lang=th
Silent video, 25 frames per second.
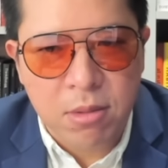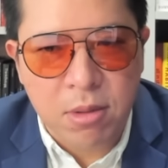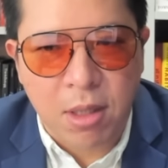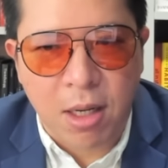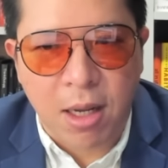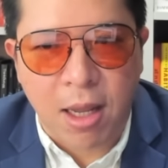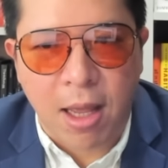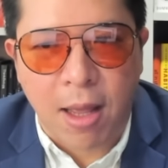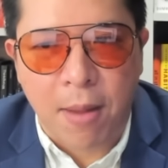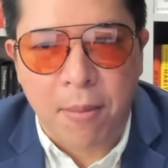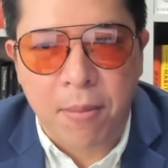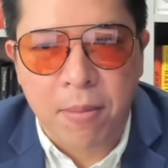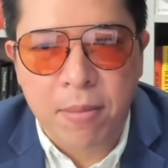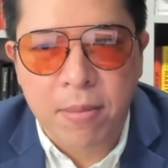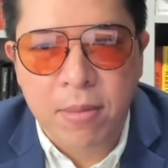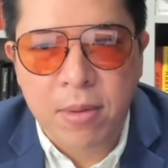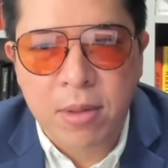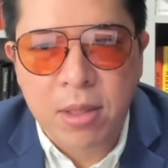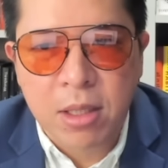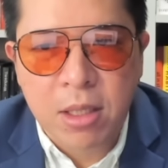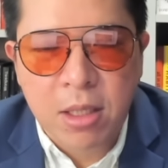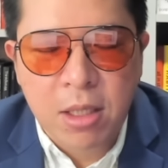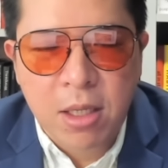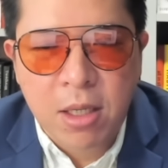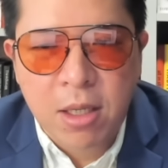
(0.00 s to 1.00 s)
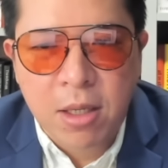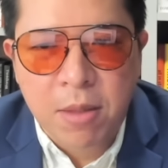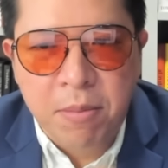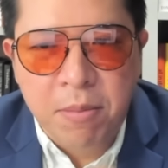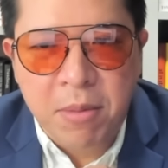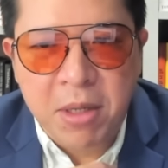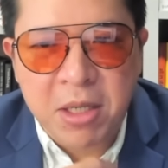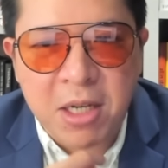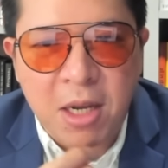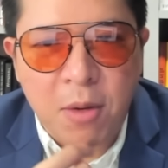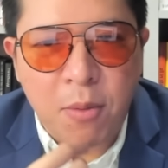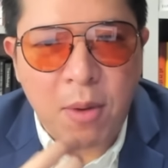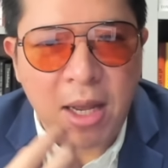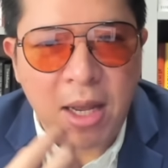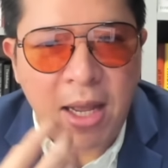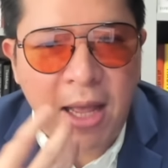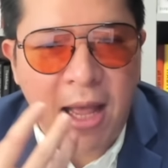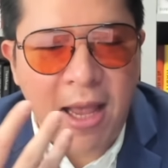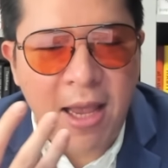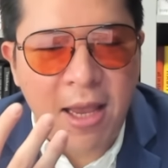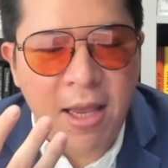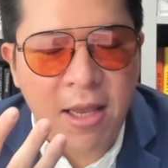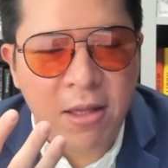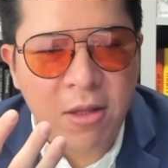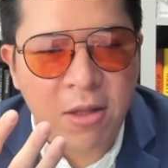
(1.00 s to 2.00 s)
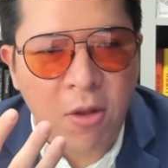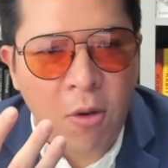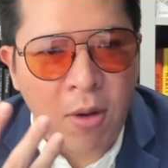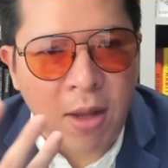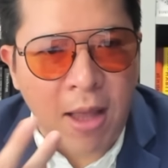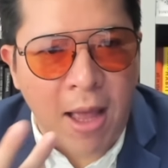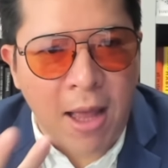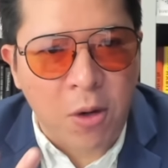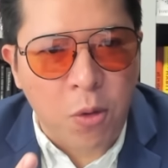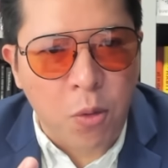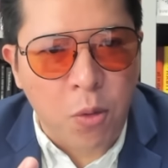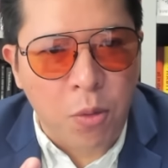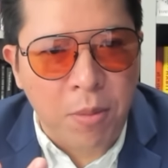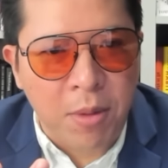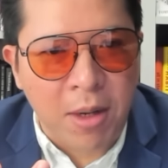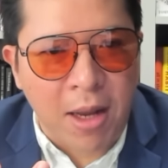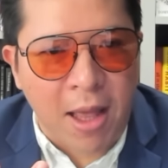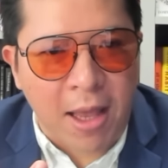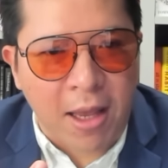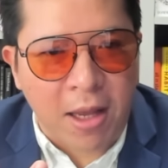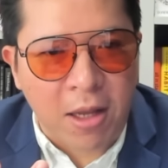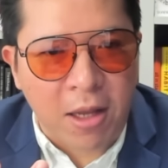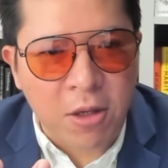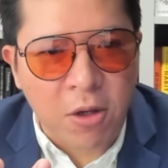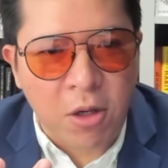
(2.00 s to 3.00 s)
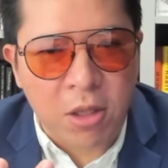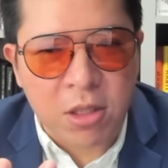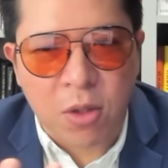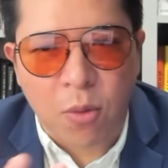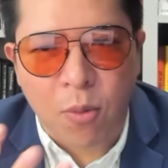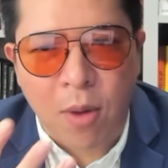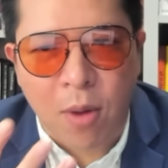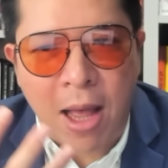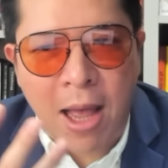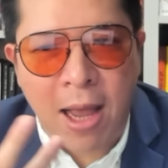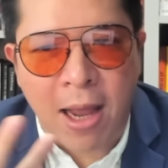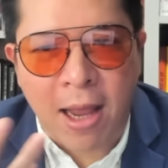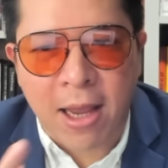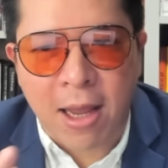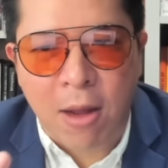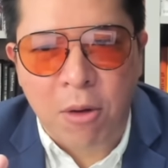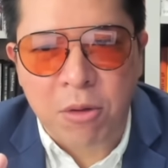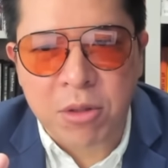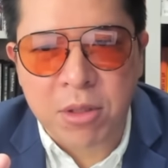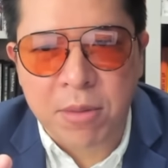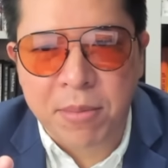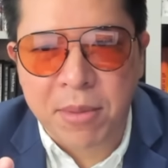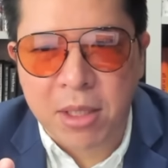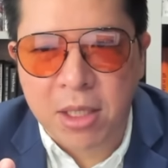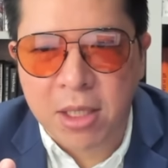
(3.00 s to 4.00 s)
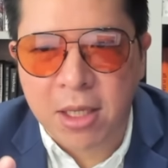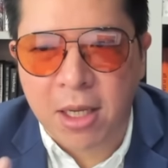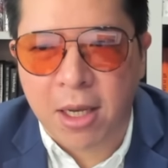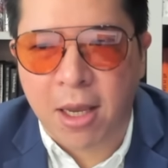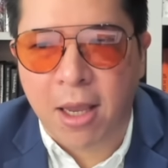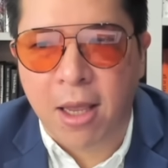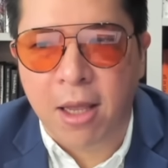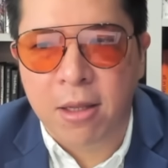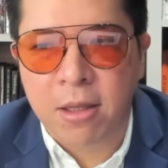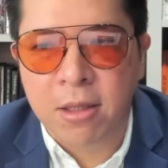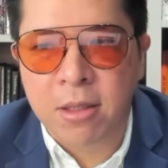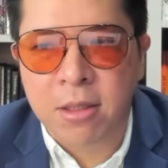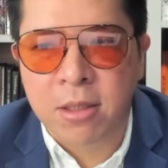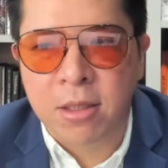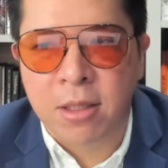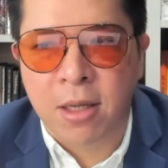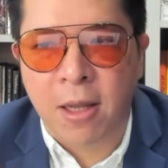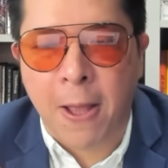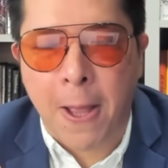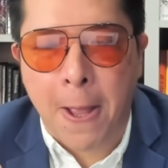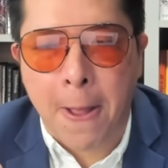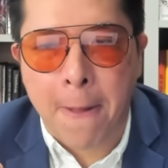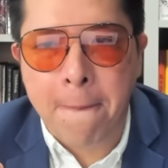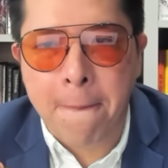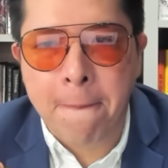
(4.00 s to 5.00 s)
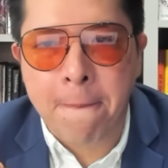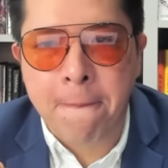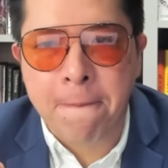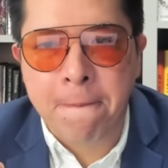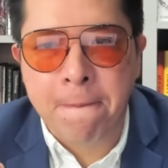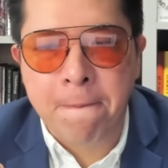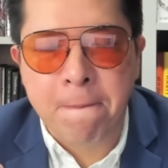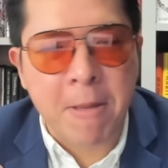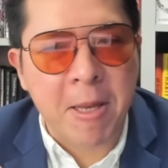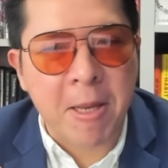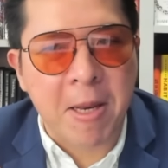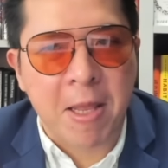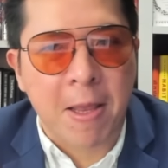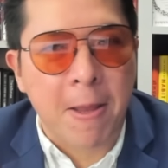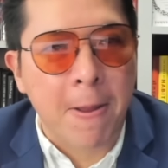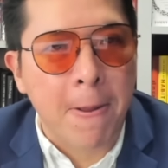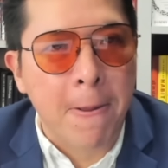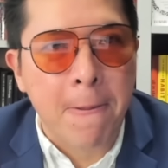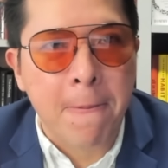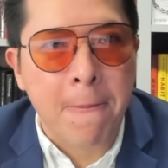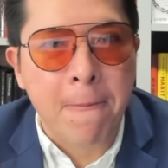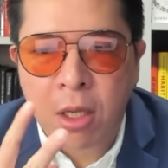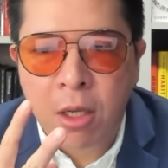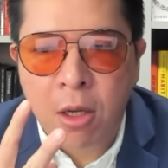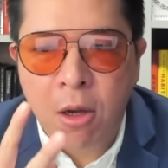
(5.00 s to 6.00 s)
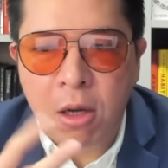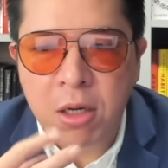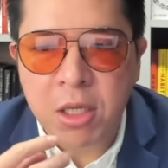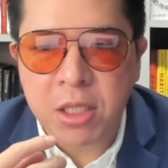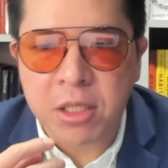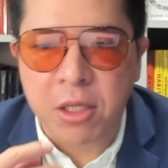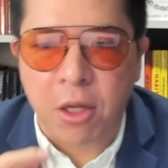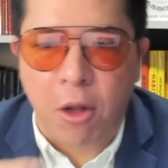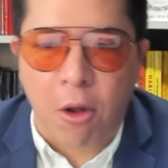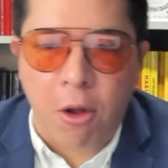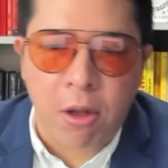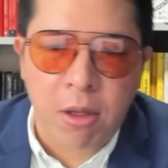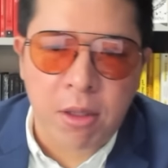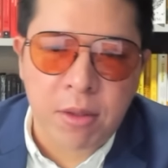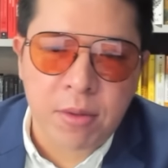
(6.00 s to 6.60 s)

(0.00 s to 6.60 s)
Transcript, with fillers: นะครับไม่ใช่ว่าใครต้องการคุณเมื่อไหร่ก็จะว่างให้เขาเสมออย่างเงี้ยนะฮะไม่ดีข้อที่สอง